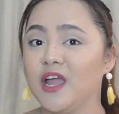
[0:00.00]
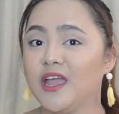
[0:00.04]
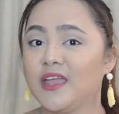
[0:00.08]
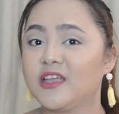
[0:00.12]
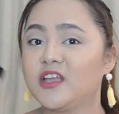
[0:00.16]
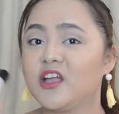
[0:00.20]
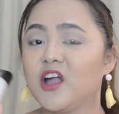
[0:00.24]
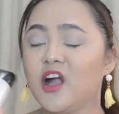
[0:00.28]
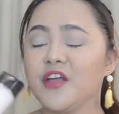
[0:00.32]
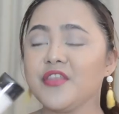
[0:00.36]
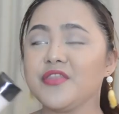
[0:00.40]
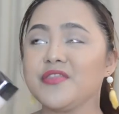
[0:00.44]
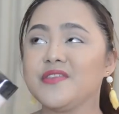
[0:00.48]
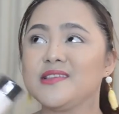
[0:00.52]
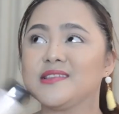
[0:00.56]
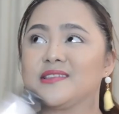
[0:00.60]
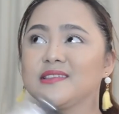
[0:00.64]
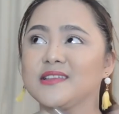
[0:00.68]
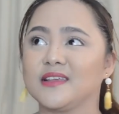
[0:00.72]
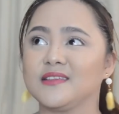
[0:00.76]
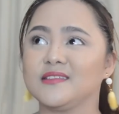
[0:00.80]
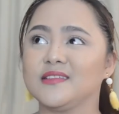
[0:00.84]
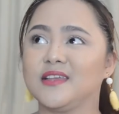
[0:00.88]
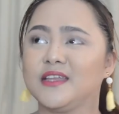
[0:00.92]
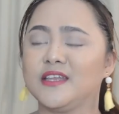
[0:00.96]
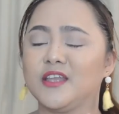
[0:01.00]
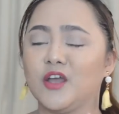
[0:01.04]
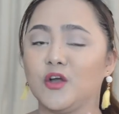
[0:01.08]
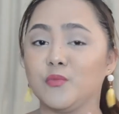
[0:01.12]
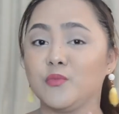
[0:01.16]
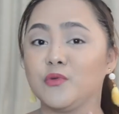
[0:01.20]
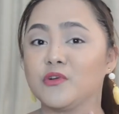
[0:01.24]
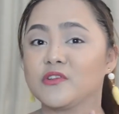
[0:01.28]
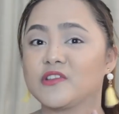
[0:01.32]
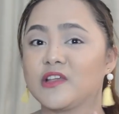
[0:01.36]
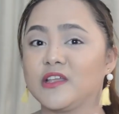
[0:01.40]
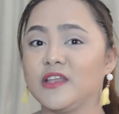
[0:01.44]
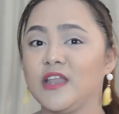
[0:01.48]
I got this kasi
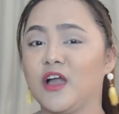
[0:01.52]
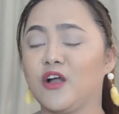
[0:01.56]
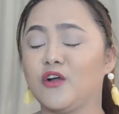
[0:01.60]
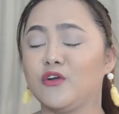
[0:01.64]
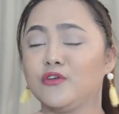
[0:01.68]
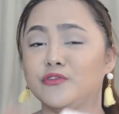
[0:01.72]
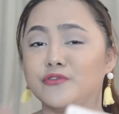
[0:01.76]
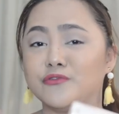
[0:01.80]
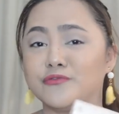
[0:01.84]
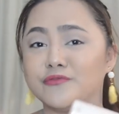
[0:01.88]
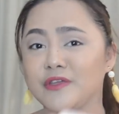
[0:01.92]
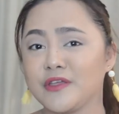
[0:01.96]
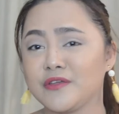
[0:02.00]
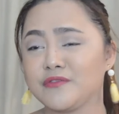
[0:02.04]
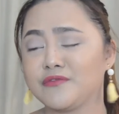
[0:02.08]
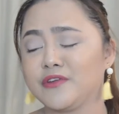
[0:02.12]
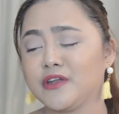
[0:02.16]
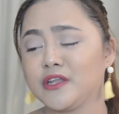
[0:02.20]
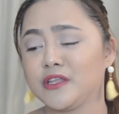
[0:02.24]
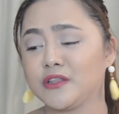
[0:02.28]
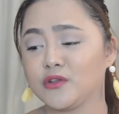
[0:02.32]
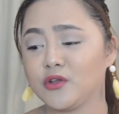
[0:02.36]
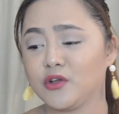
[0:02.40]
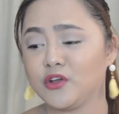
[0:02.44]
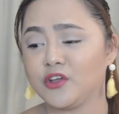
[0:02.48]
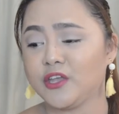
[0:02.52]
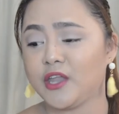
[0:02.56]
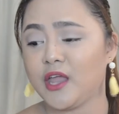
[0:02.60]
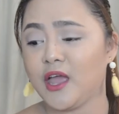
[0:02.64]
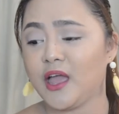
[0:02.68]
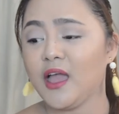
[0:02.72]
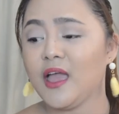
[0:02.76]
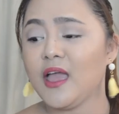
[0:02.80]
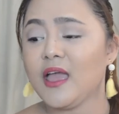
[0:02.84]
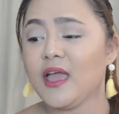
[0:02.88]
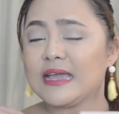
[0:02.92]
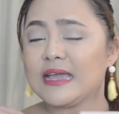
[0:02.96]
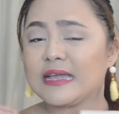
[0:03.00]
naubusan ako ng favorite ko na
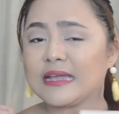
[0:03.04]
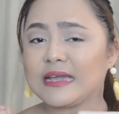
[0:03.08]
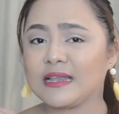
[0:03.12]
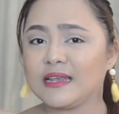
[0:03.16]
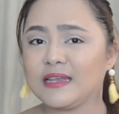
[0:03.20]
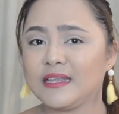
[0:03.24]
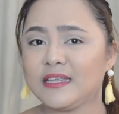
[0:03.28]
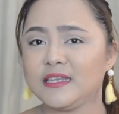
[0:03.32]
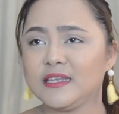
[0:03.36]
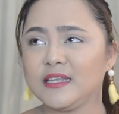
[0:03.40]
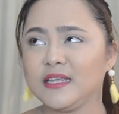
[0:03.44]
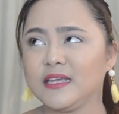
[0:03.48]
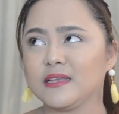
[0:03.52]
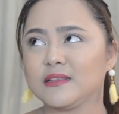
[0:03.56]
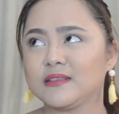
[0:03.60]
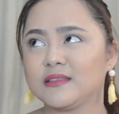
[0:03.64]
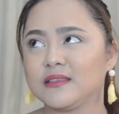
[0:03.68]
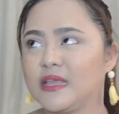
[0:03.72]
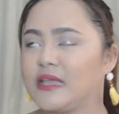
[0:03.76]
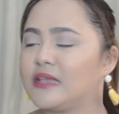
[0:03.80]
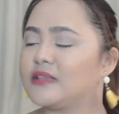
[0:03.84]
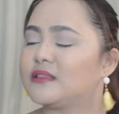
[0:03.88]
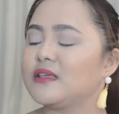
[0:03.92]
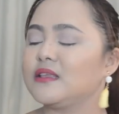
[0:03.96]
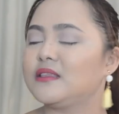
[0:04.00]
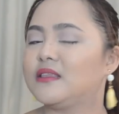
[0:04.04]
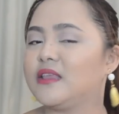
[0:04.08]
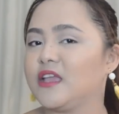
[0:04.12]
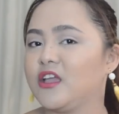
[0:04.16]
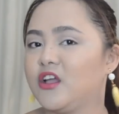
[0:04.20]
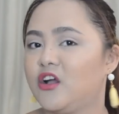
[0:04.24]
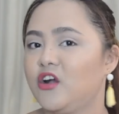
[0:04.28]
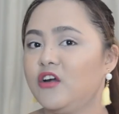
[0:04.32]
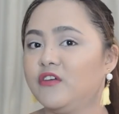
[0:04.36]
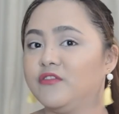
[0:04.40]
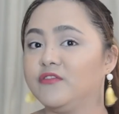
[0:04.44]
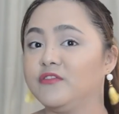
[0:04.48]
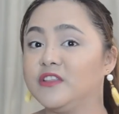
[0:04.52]
Clinic Take the Day
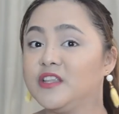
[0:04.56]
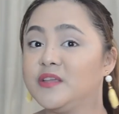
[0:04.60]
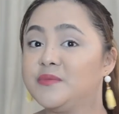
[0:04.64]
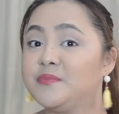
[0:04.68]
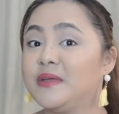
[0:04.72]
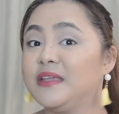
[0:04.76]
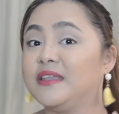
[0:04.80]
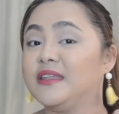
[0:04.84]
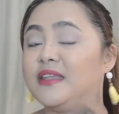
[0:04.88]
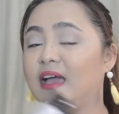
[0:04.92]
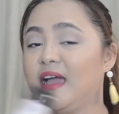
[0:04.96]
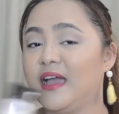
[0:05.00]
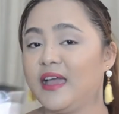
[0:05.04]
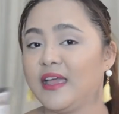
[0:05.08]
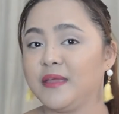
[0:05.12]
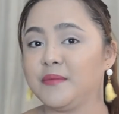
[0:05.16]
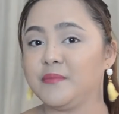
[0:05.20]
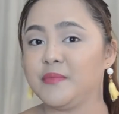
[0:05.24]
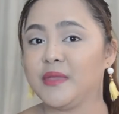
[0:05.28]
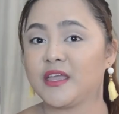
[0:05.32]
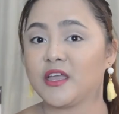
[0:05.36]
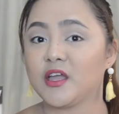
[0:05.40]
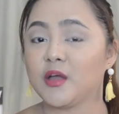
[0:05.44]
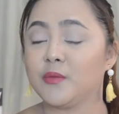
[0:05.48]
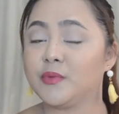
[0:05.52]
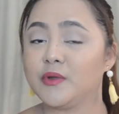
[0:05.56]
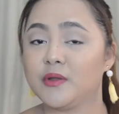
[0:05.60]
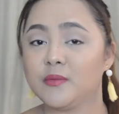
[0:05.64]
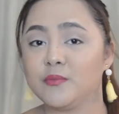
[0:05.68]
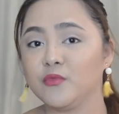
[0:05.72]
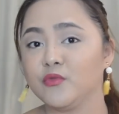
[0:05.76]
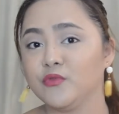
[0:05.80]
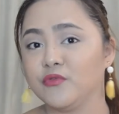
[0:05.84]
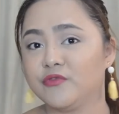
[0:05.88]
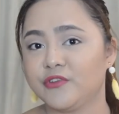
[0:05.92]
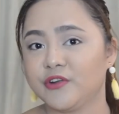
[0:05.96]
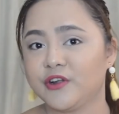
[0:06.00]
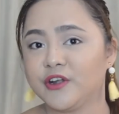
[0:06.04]
Off Lip and Eye Makeup
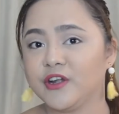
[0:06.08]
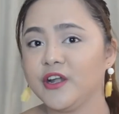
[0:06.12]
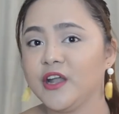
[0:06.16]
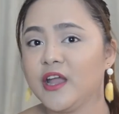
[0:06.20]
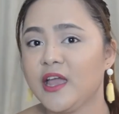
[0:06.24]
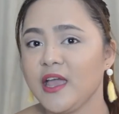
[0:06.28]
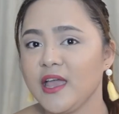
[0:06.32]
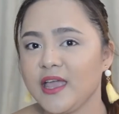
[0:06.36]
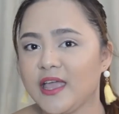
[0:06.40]
Remover.